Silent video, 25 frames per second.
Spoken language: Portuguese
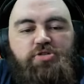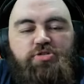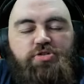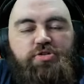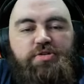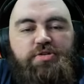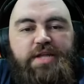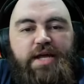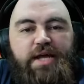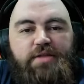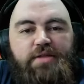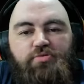Tu
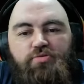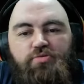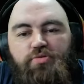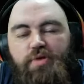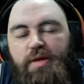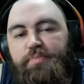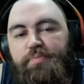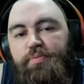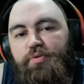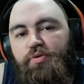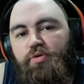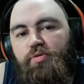não tá, tu, tu
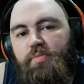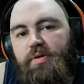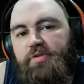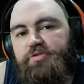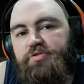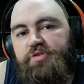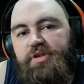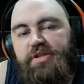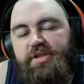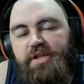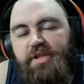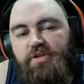é burro, mano,
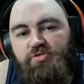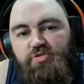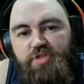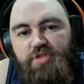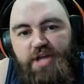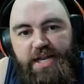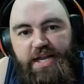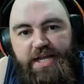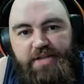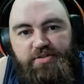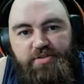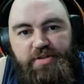tu não entende o
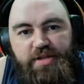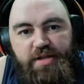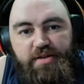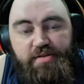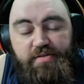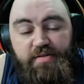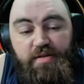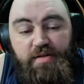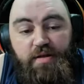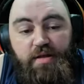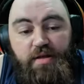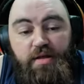dialeto
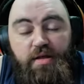deles.